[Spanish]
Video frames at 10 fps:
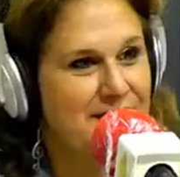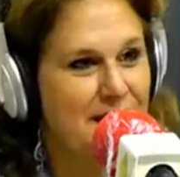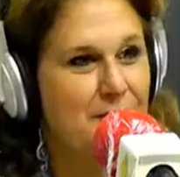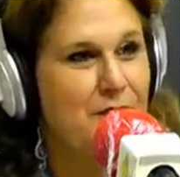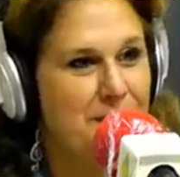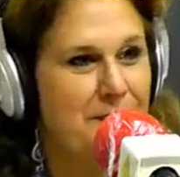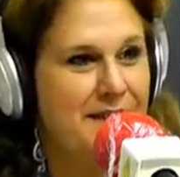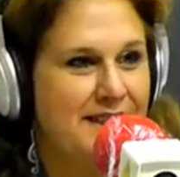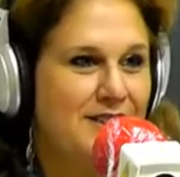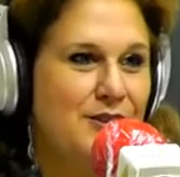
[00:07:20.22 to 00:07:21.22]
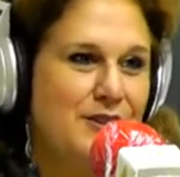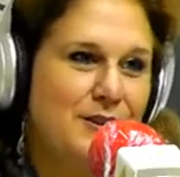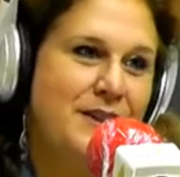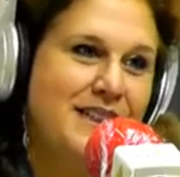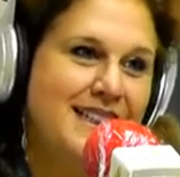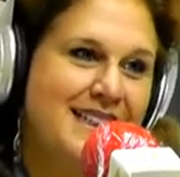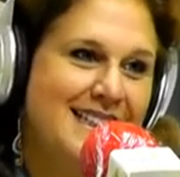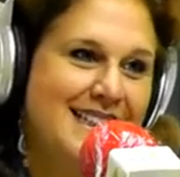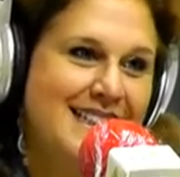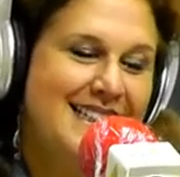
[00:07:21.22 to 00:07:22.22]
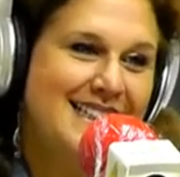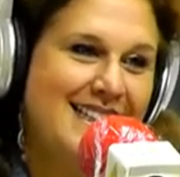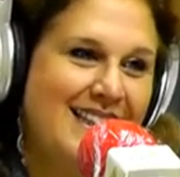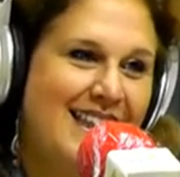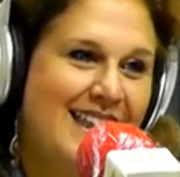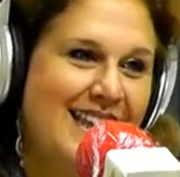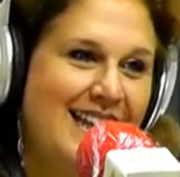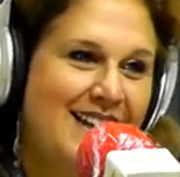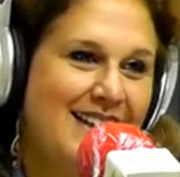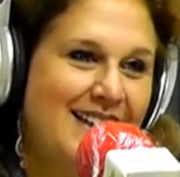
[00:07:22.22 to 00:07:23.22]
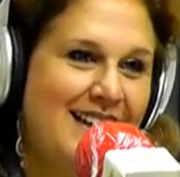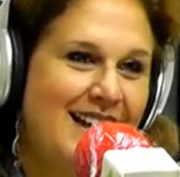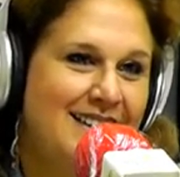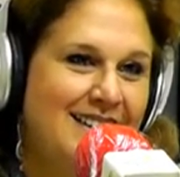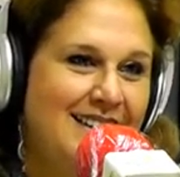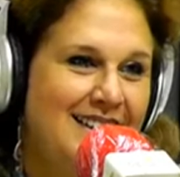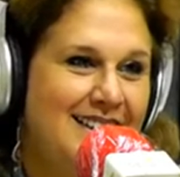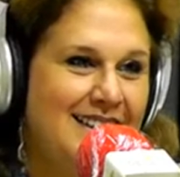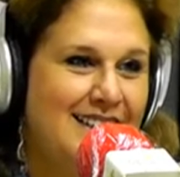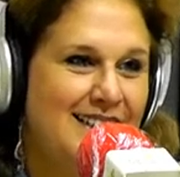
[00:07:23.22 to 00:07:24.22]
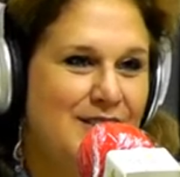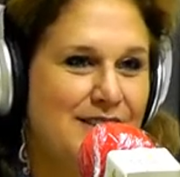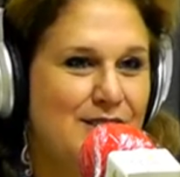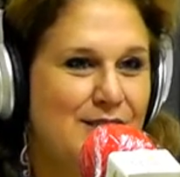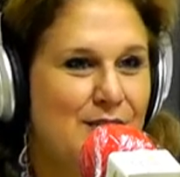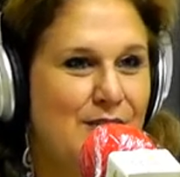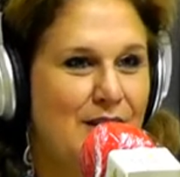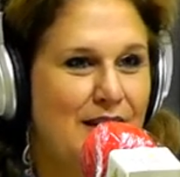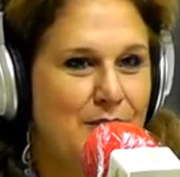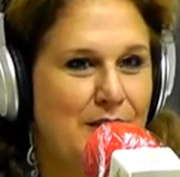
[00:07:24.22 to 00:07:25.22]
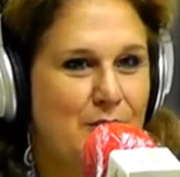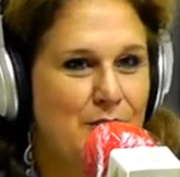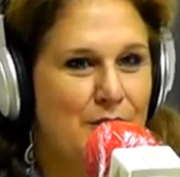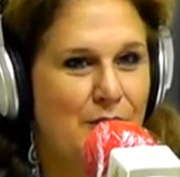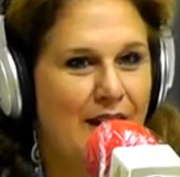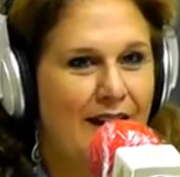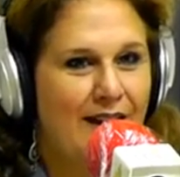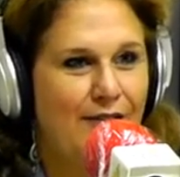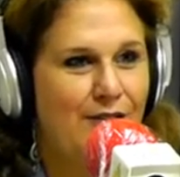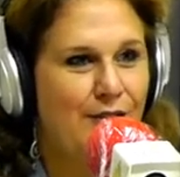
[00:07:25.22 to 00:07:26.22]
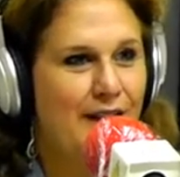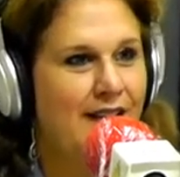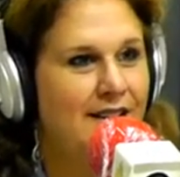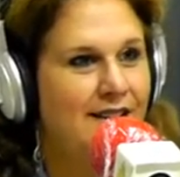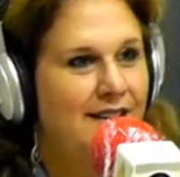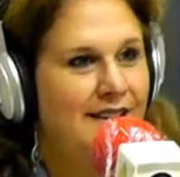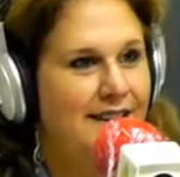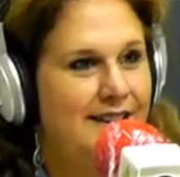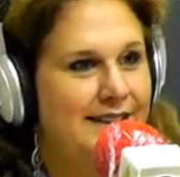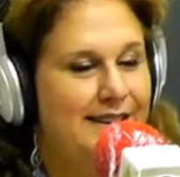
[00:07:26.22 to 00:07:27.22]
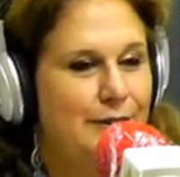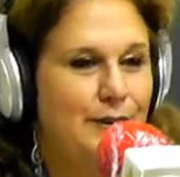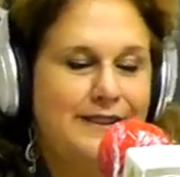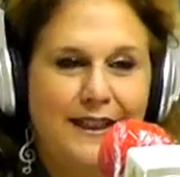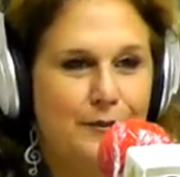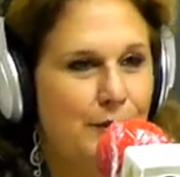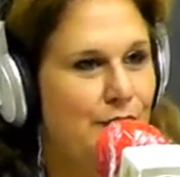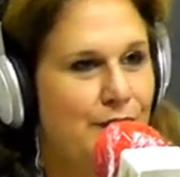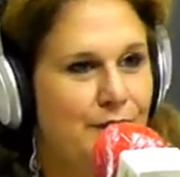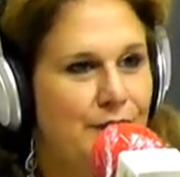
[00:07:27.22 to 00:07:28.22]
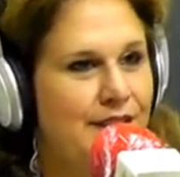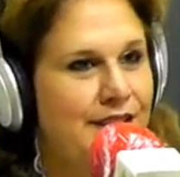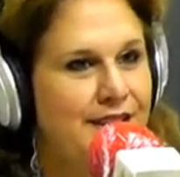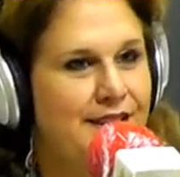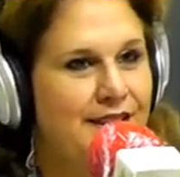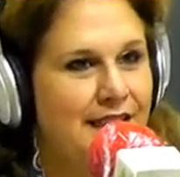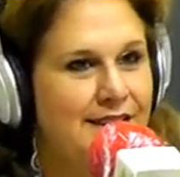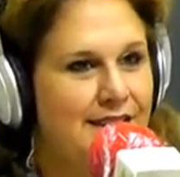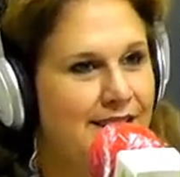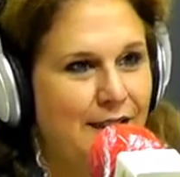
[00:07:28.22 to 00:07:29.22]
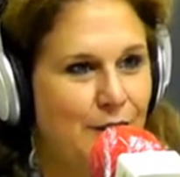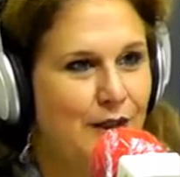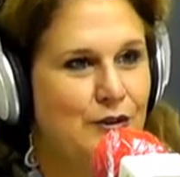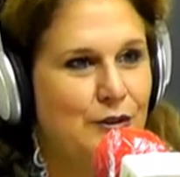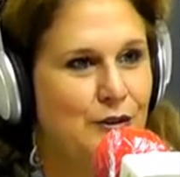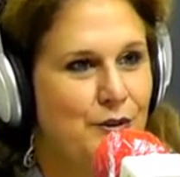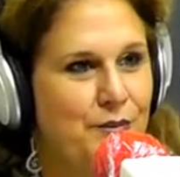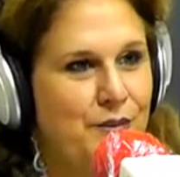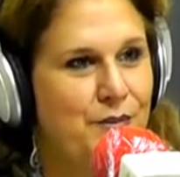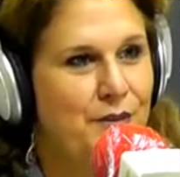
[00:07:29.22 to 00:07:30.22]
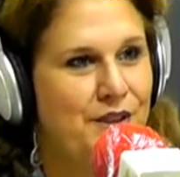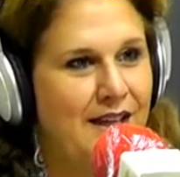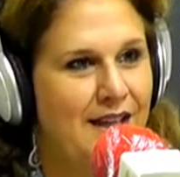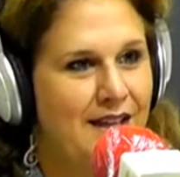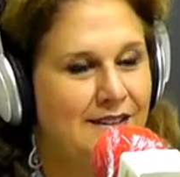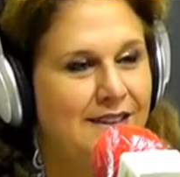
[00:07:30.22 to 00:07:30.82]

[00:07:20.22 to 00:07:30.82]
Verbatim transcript: muy pequeño de hombres que, se deciden a bailar, y creo que eso ayuda mucho a aflorar eh, nuestras emociones y a entendernos a nosotros mismos y a